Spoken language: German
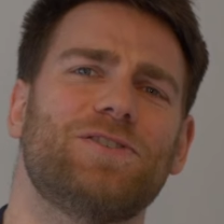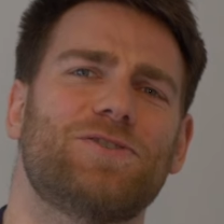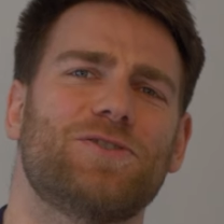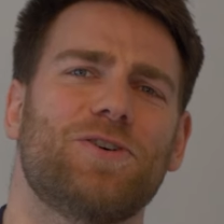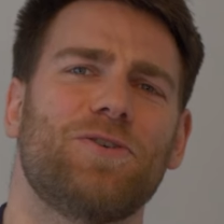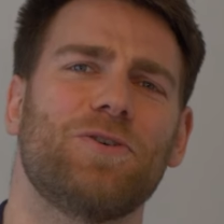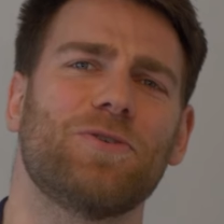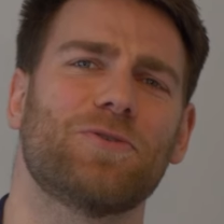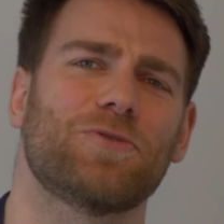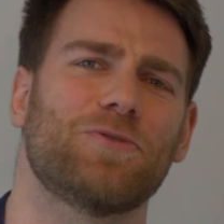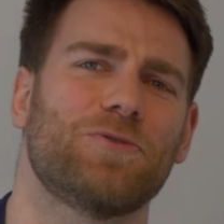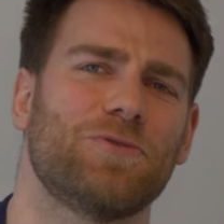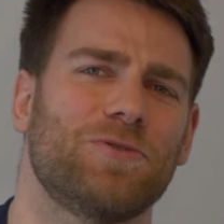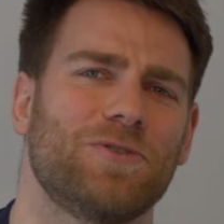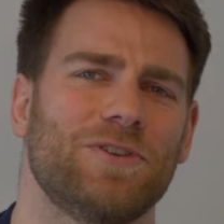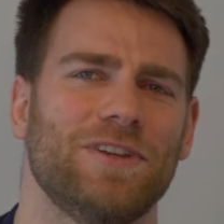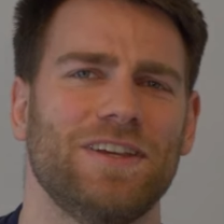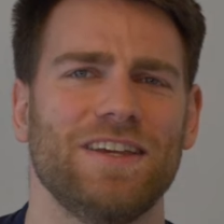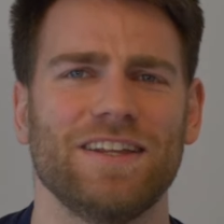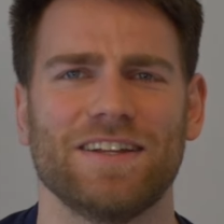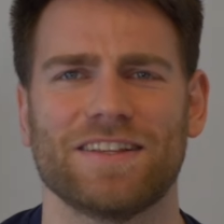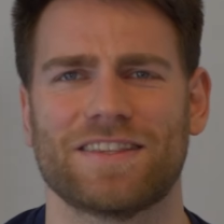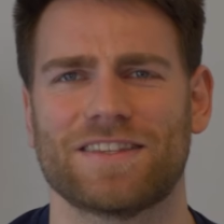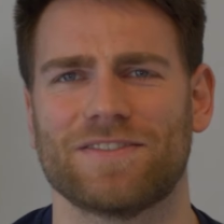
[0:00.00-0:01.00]
Talkrunden,
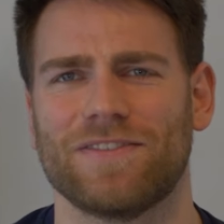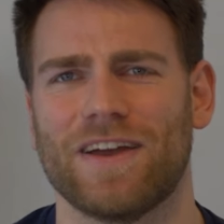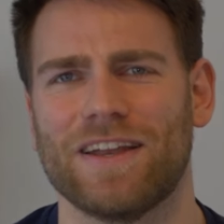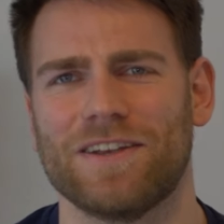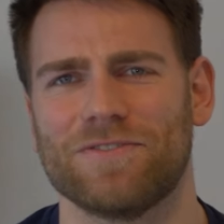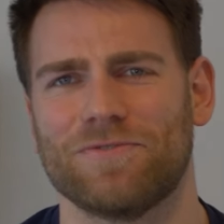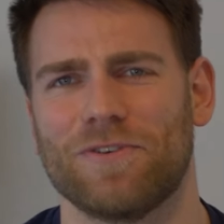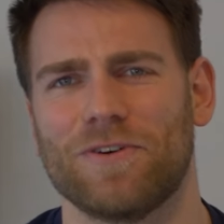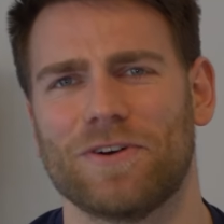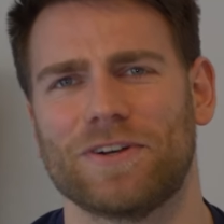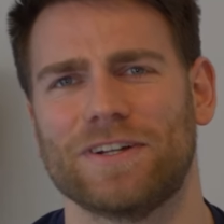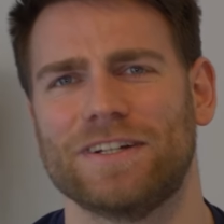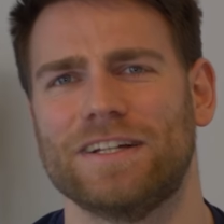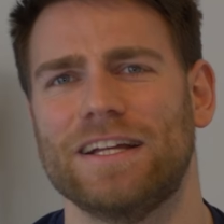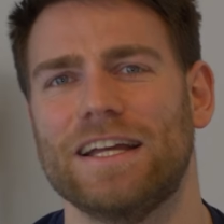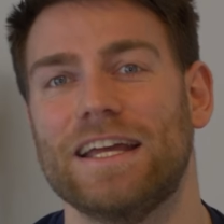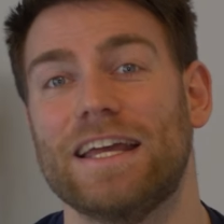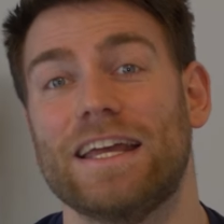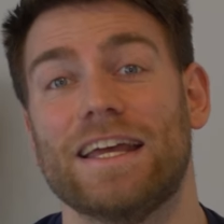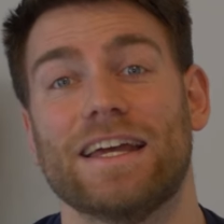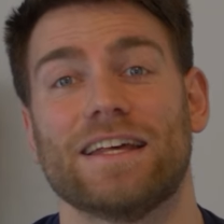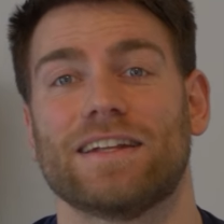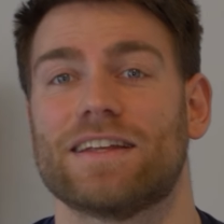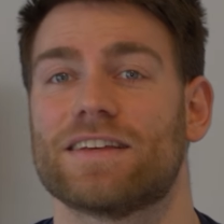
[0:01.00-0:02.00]
jede zweite Woche.
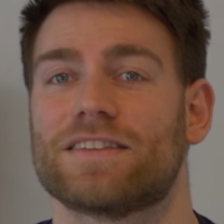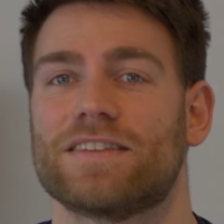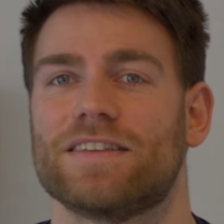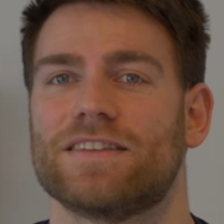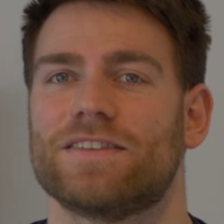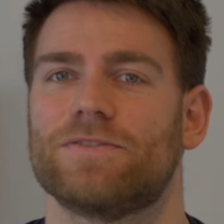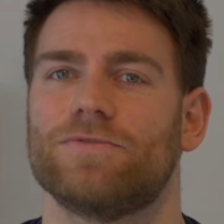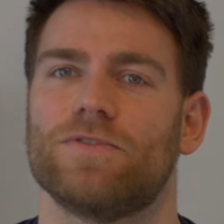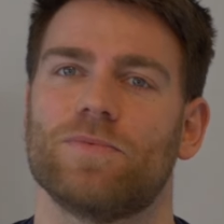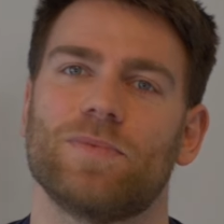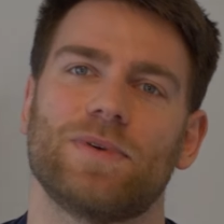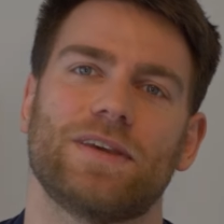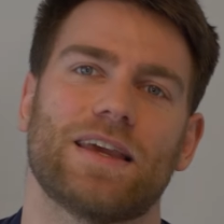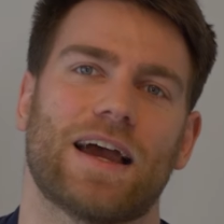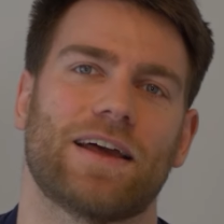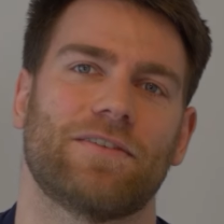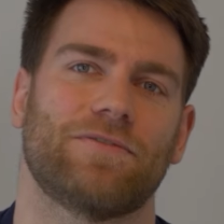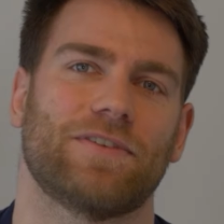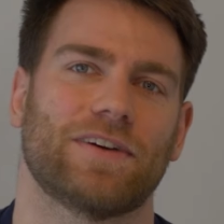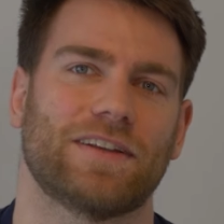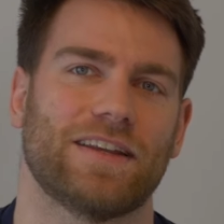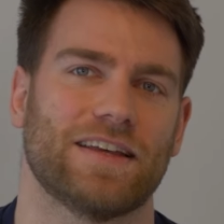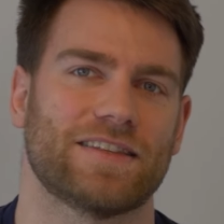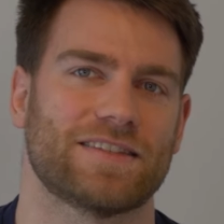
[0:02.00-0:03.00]
Das ist für mich
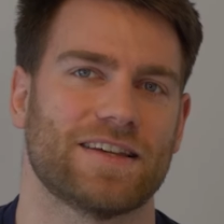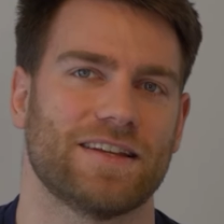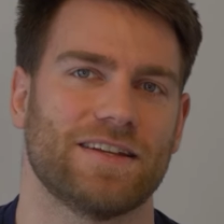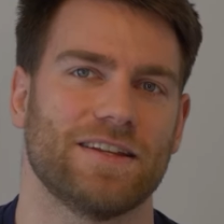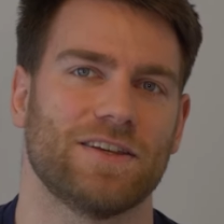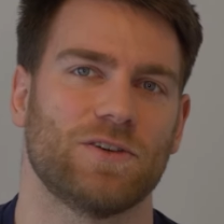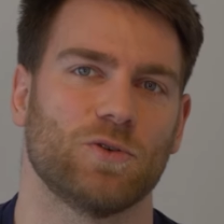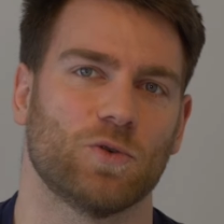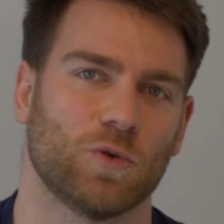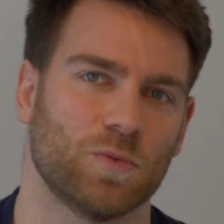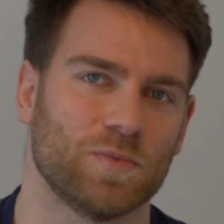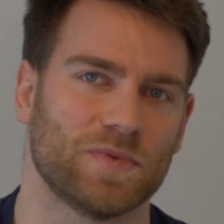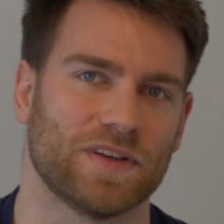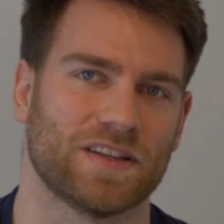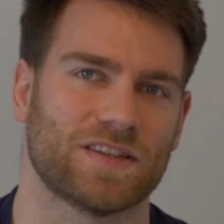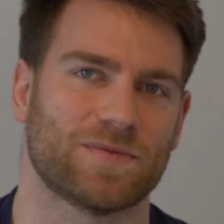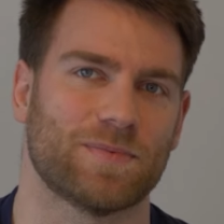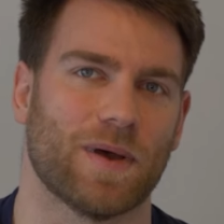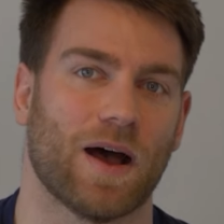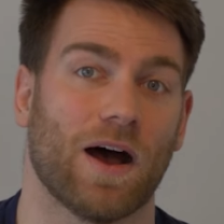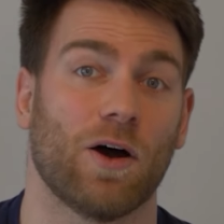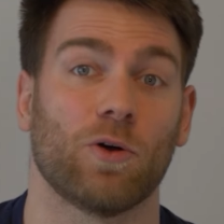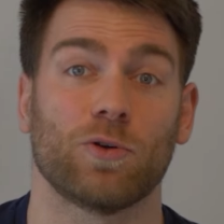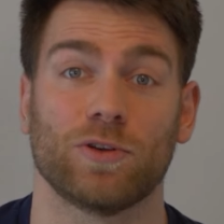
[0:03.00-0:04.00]
einfach derzeit nicht
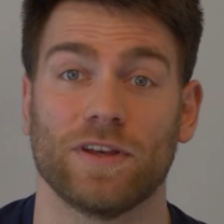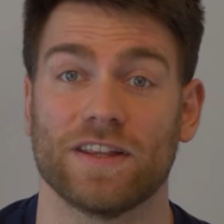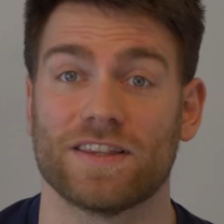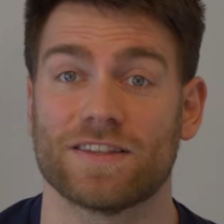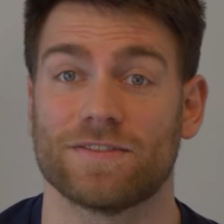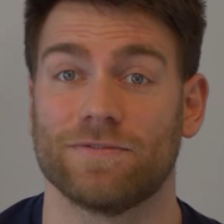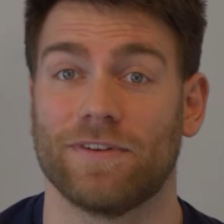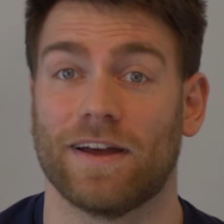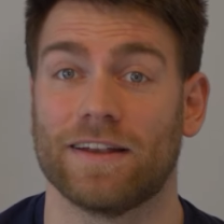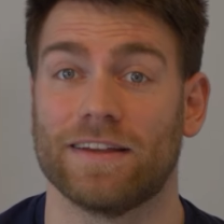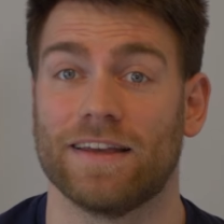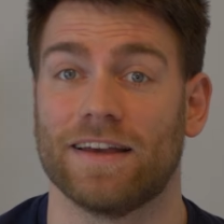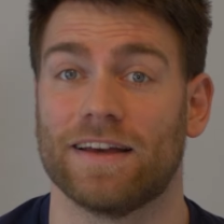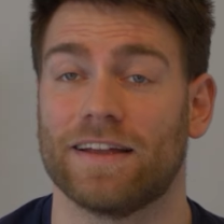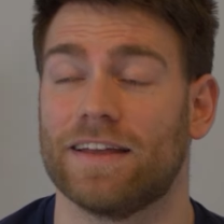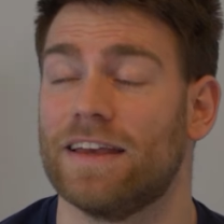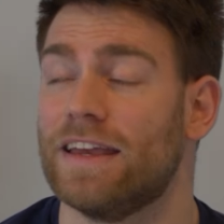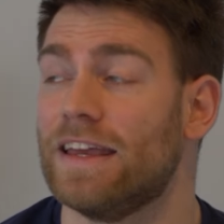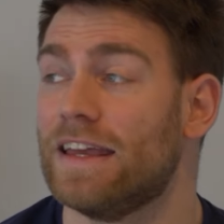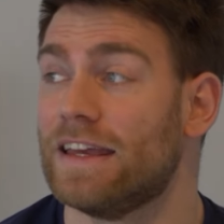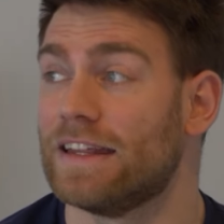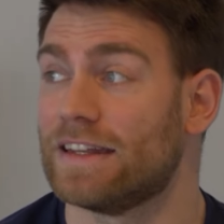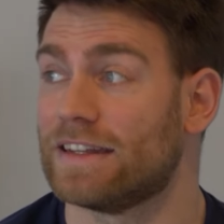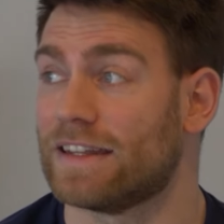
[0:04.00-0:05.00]
umsetzbar. Auch jetzt waren ja
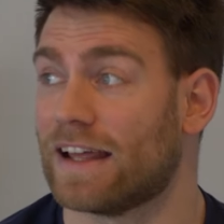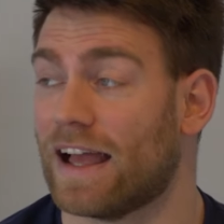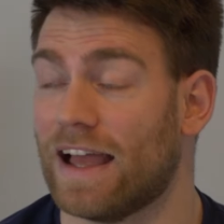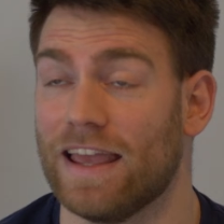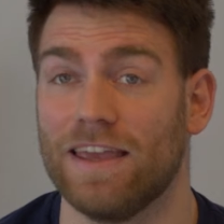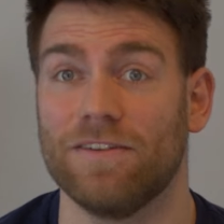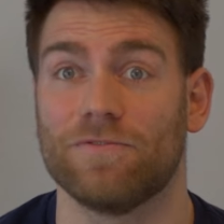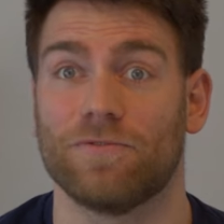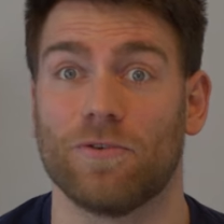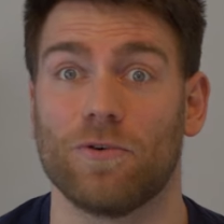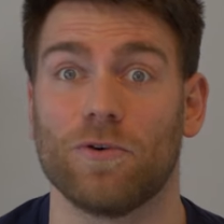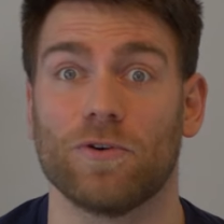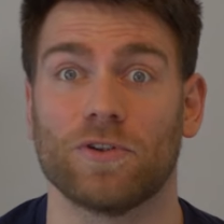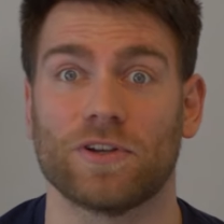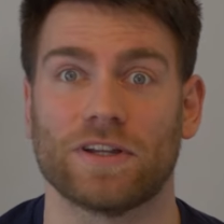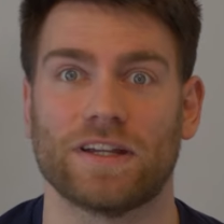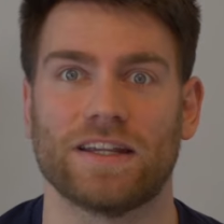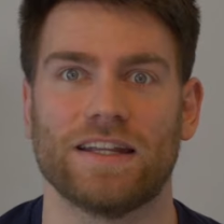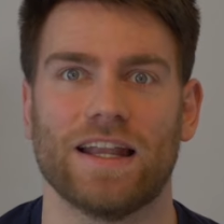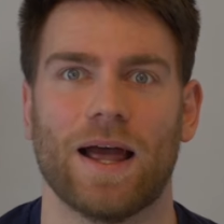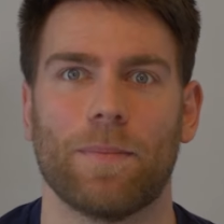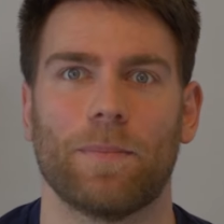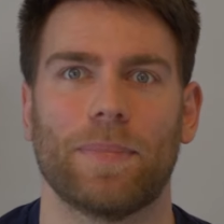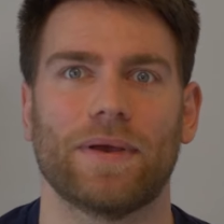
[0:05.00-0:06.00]
drei Wochen
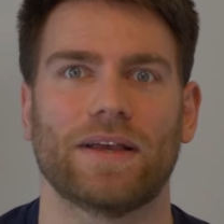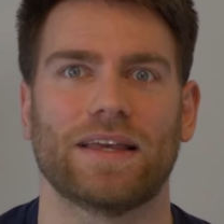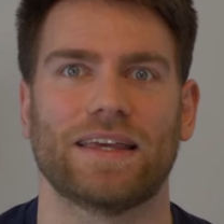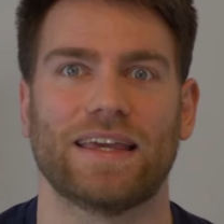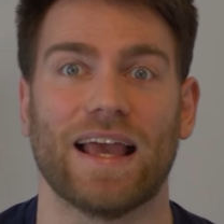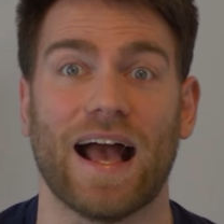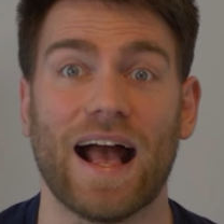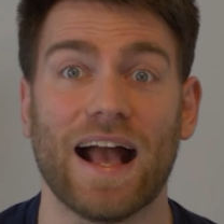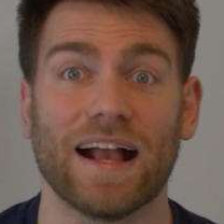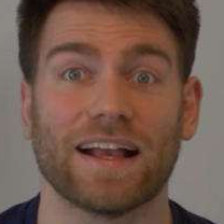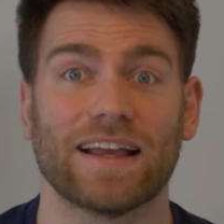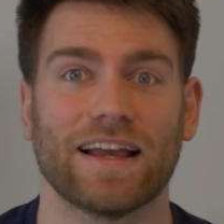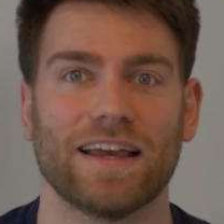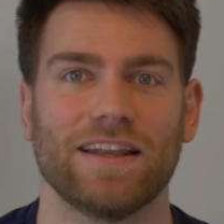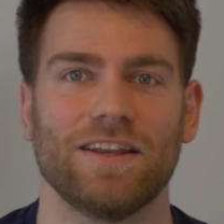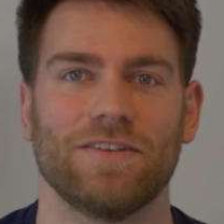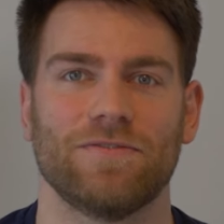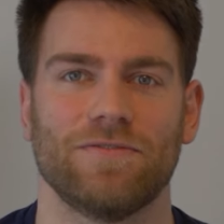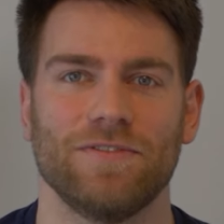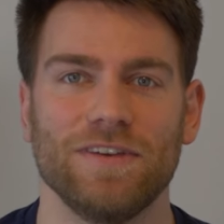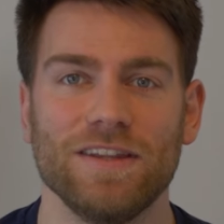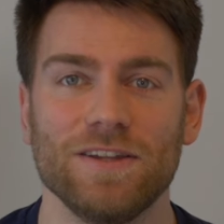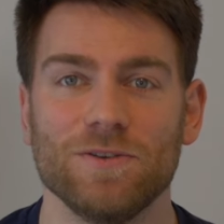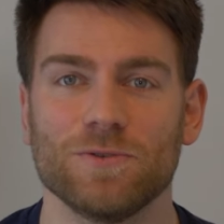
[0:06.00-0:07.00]
knapp gar
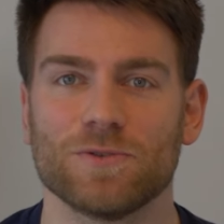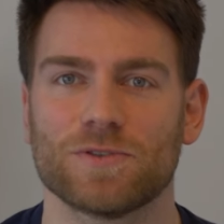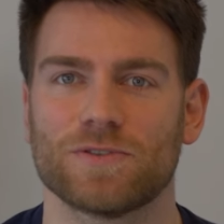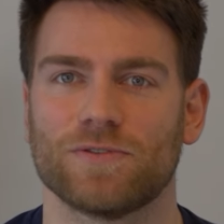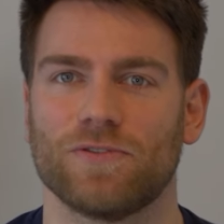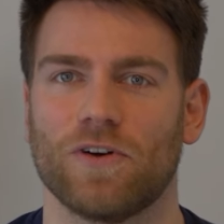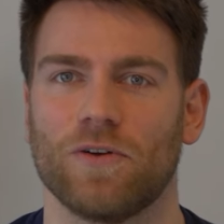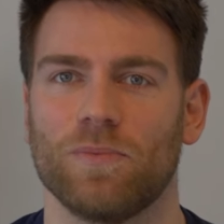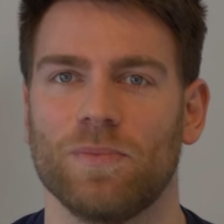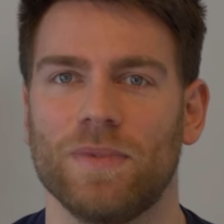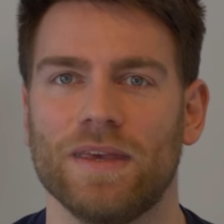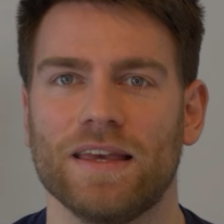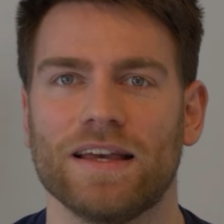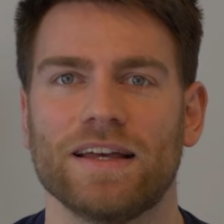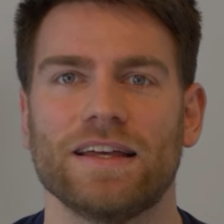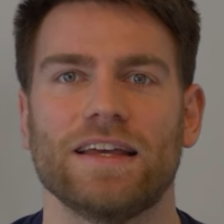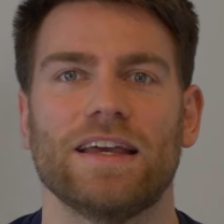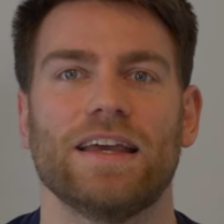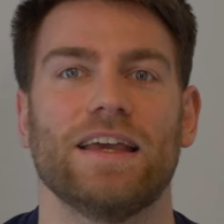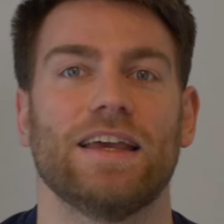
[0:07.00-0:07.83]
keine Videos von mir.